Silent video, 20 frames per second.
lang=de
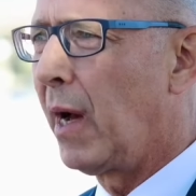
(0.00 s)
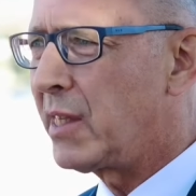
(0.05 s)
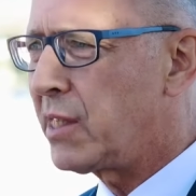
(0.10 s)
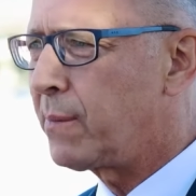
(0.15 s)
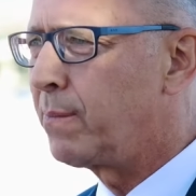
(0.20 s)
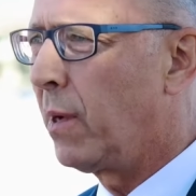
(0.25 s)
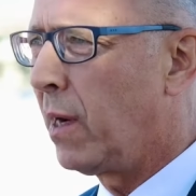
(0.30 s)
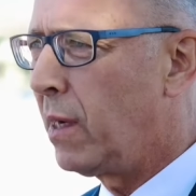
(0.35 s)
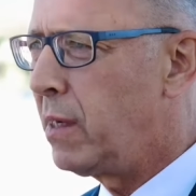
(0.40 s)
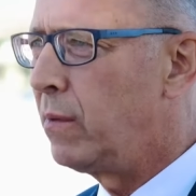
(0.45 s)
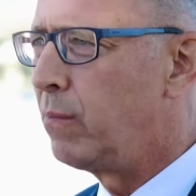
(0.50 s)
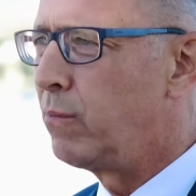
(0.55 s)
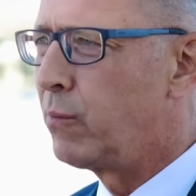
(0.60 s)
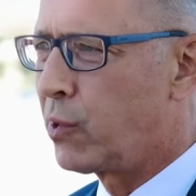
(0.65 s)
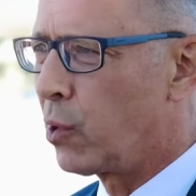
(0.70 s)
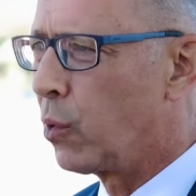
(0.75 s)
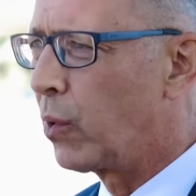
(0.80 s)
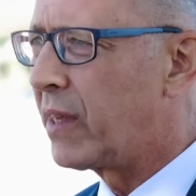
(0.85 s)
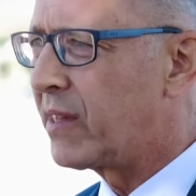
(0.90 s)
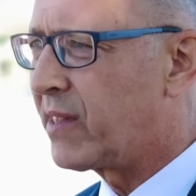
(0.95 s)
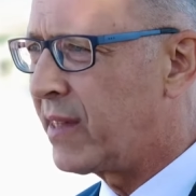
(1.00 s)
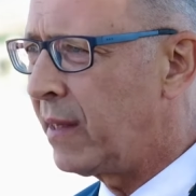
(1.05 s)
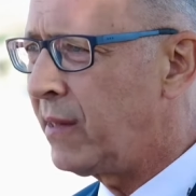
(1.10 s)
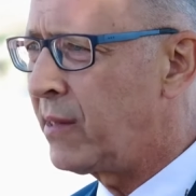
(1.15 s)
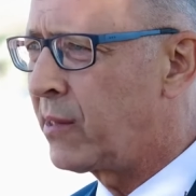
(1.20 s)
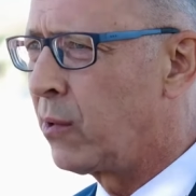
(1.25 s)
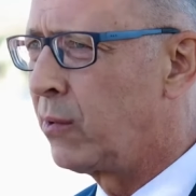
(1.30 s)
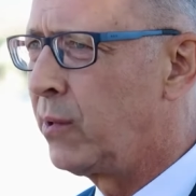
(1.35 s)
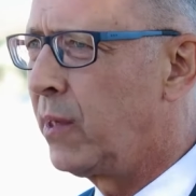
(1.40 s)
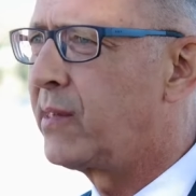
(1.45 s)
erstmal so
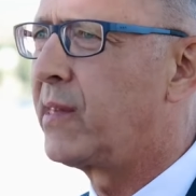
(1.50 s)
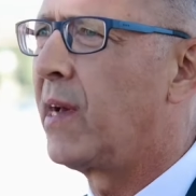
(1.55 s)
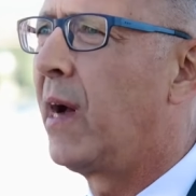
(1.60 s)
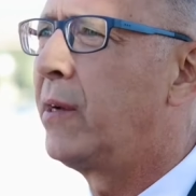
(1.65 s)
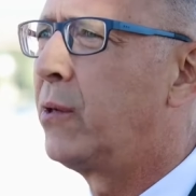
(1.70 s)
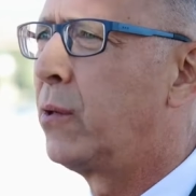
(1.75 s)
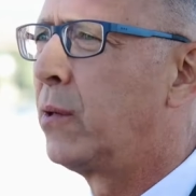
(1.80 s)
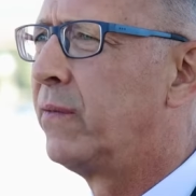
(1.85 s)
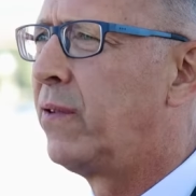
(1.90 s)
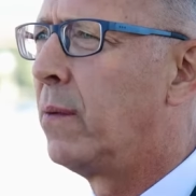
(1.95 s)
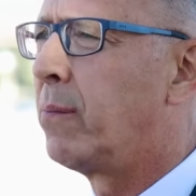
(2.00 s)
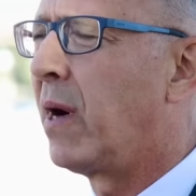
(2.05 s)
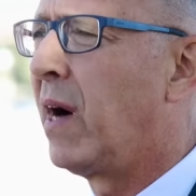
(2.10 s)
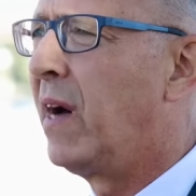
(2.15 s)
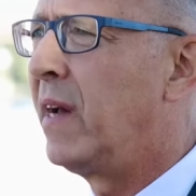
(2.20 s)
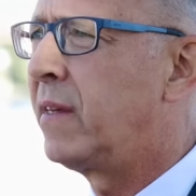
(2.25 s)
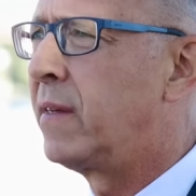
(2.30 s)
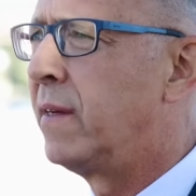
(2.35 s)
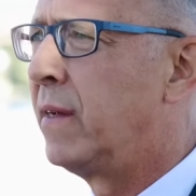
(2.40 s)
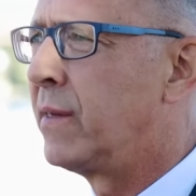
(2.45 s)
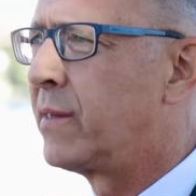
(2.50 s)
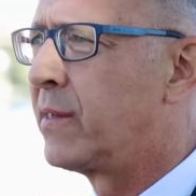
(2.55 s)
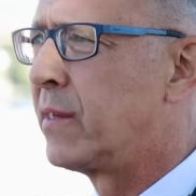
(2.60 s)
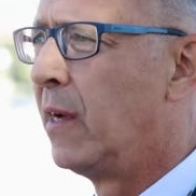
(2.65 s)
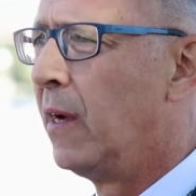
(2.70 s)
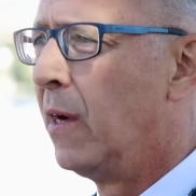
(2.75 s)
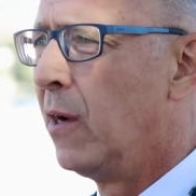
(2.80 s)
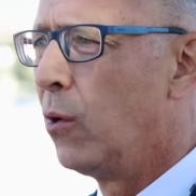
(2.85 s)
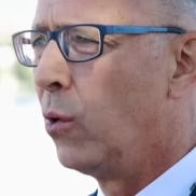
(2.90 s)
gesetzt und die Zeitungen verbreiten es.